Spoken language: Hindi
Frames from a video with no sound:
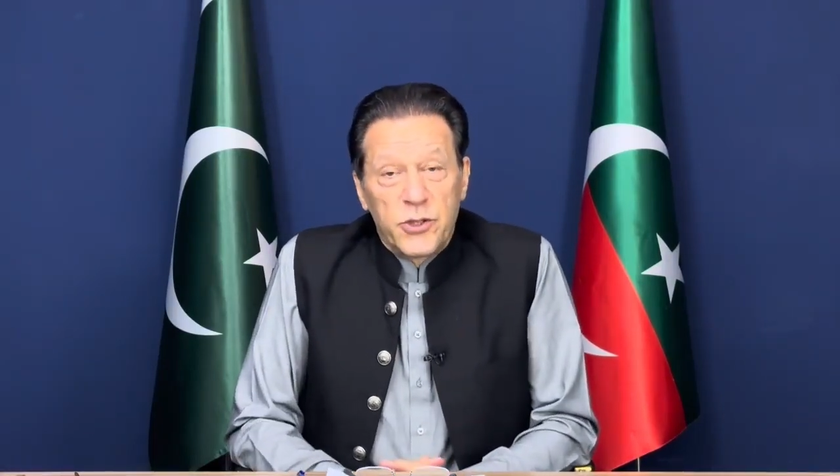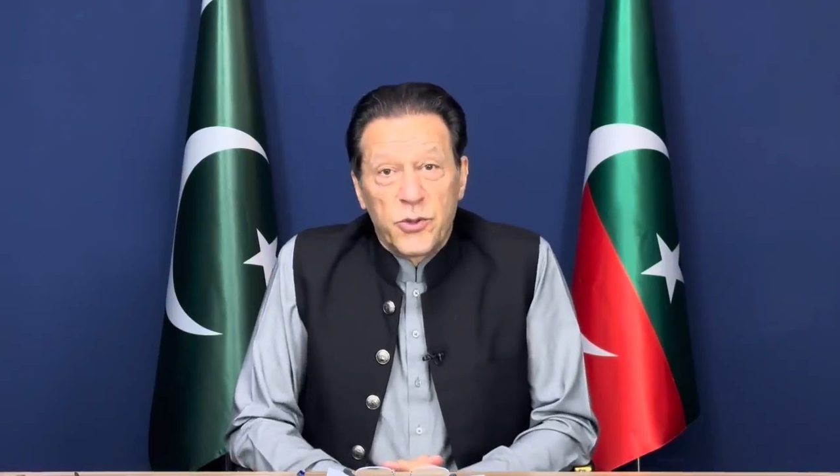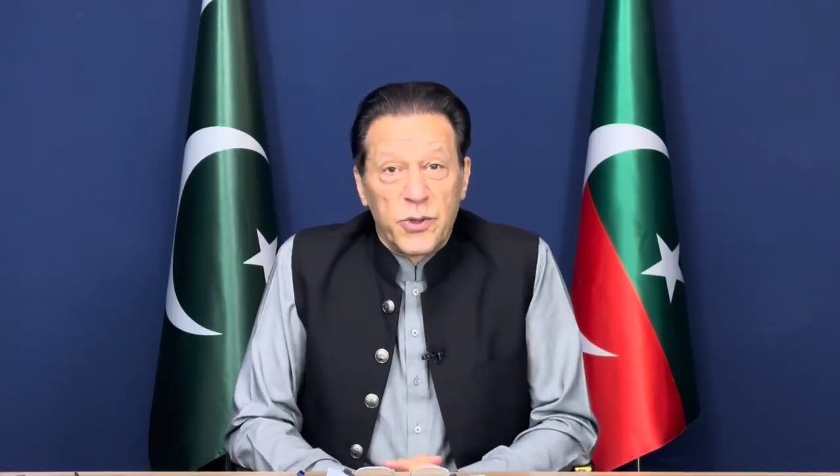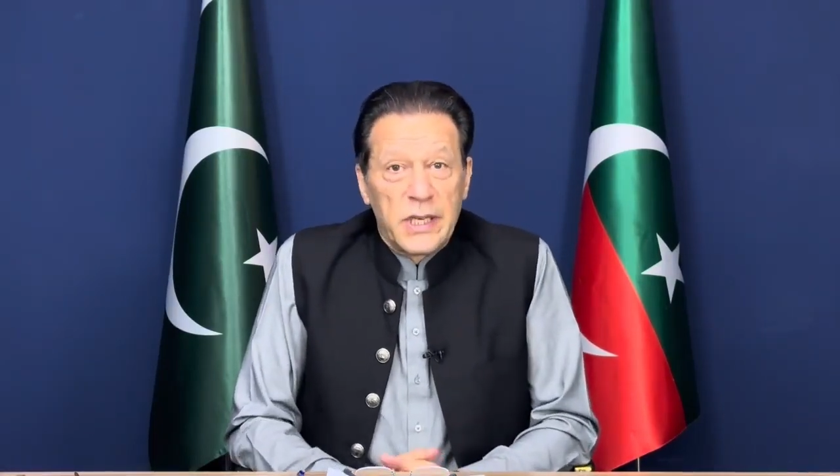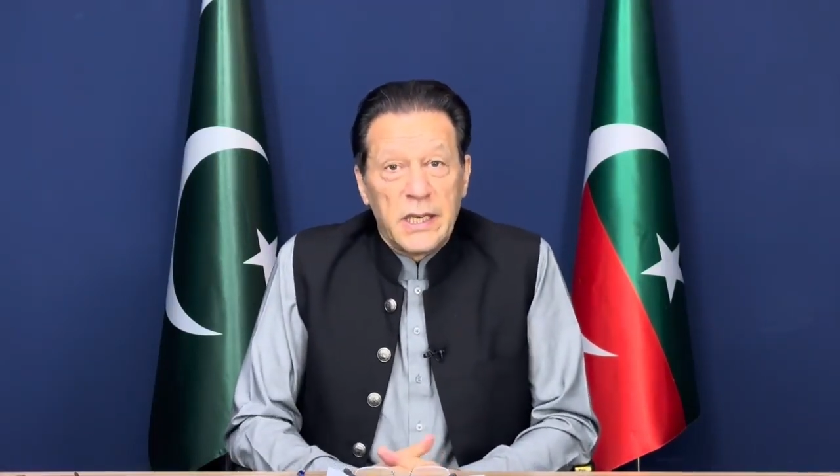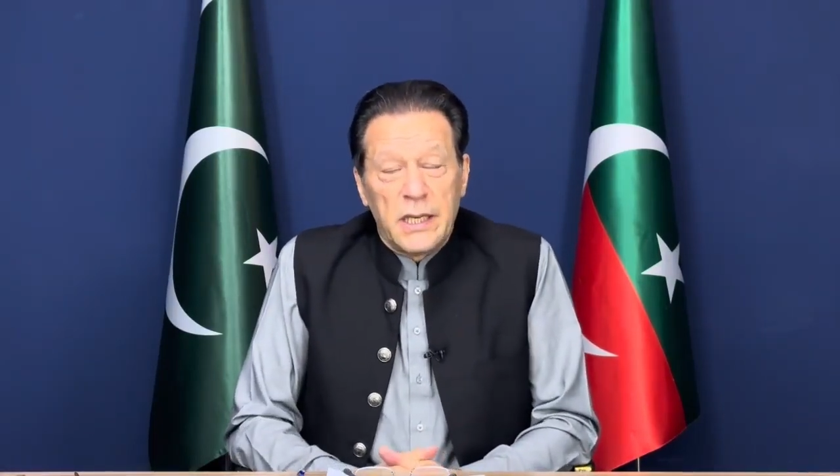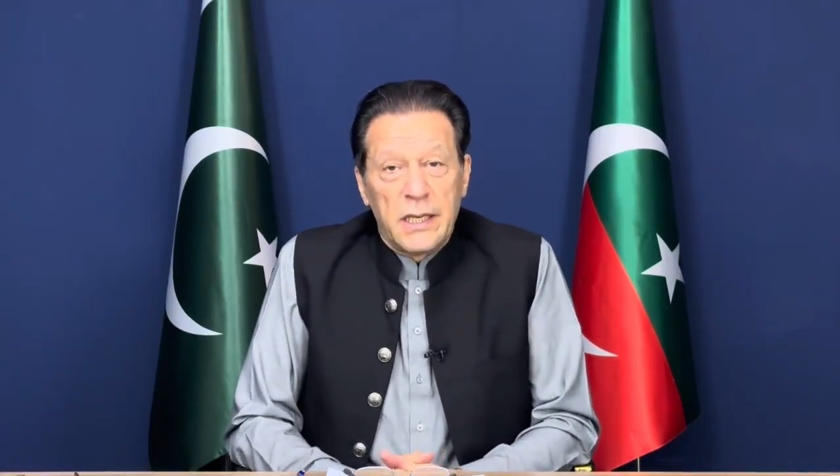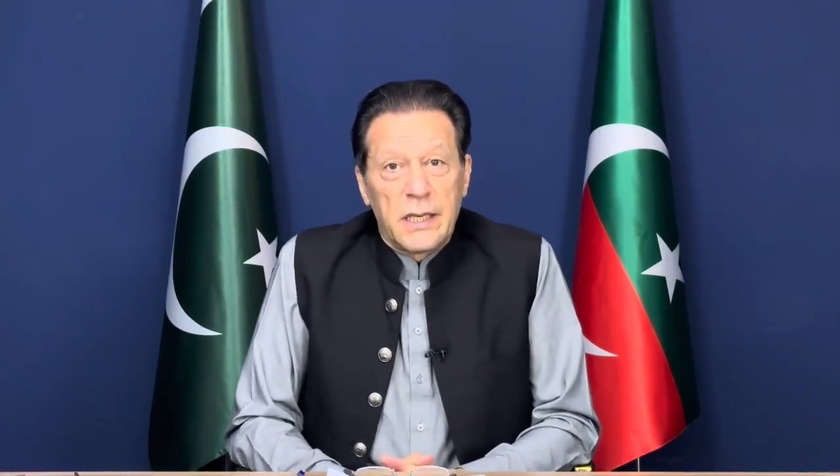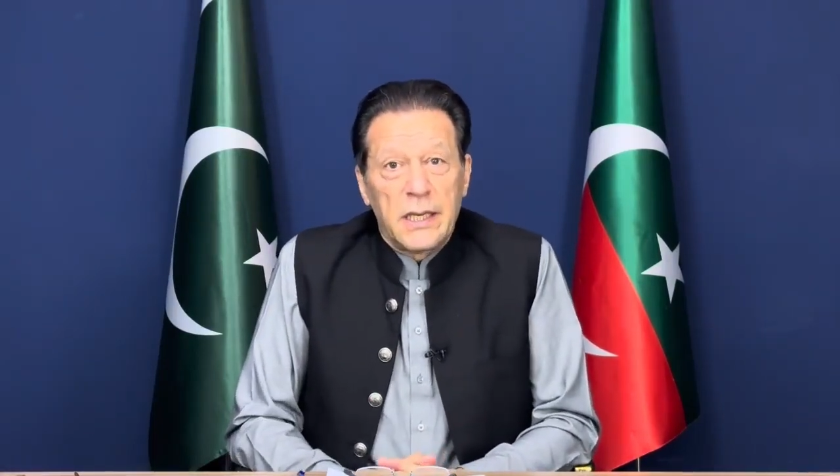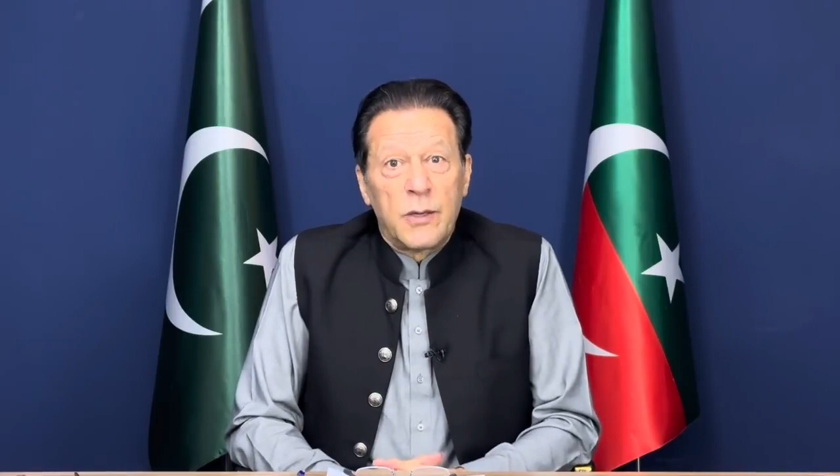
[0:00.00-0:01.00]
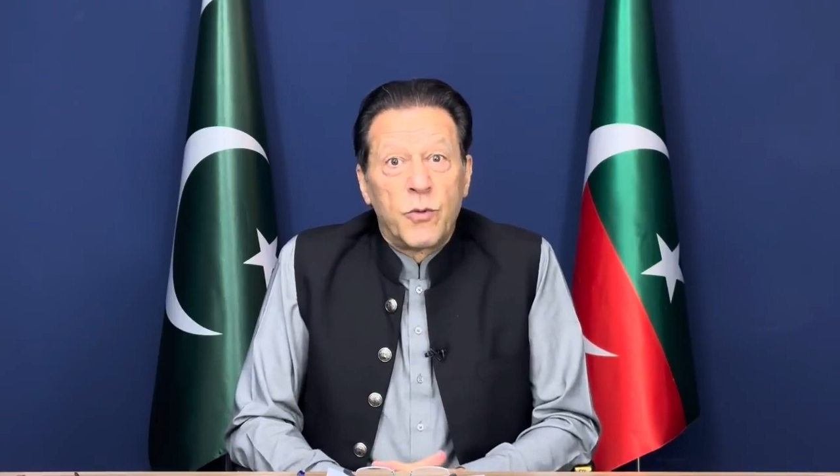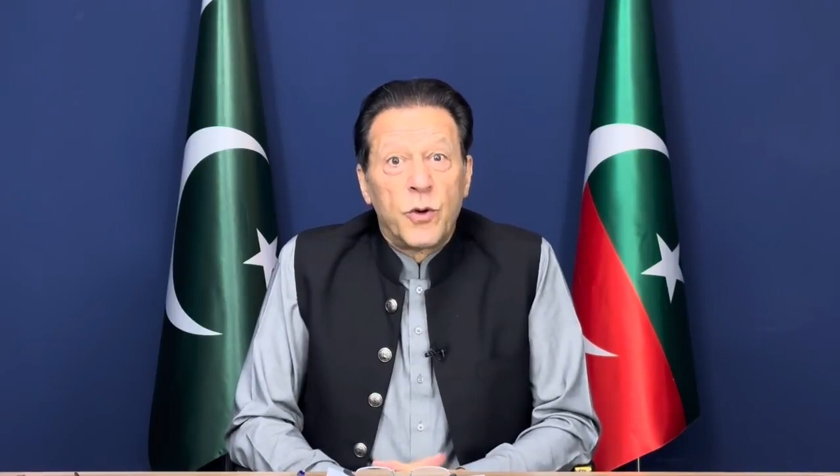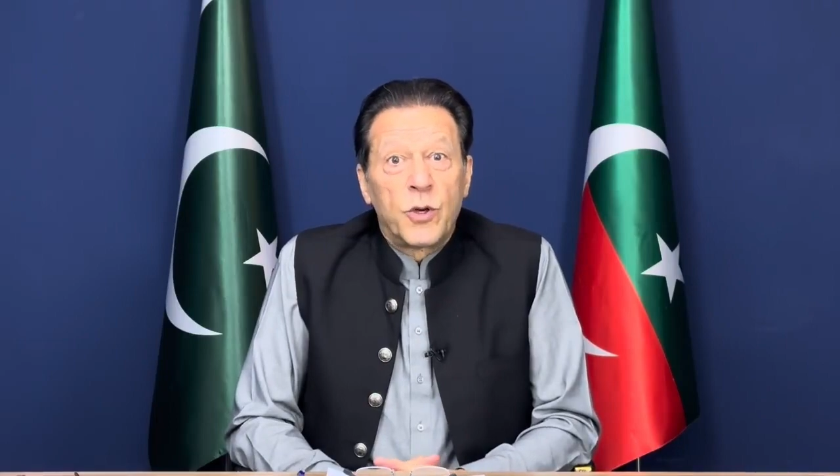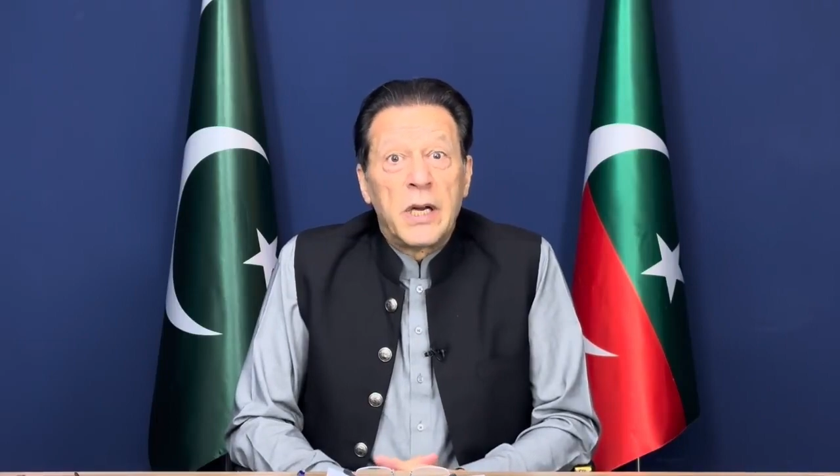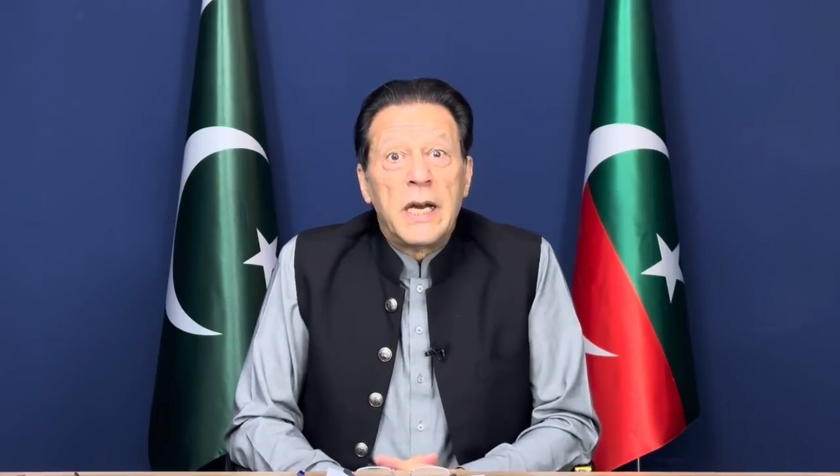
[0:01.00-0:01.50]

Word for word: सुन के कि लोग